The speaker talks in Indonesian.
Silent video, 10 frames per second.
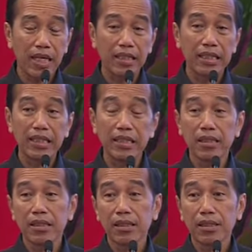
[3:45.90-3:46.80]
saat ini
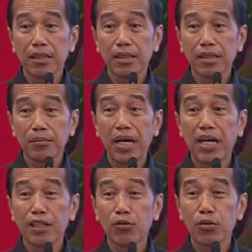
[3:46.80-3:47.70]

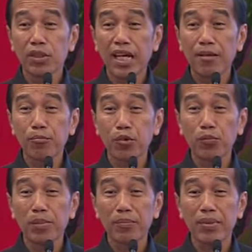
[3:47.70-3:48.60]
baru
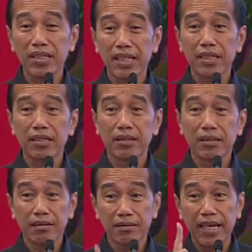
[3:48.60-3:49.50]
64 persen
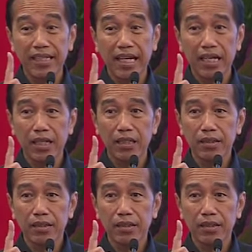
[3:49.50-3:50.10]
daerah.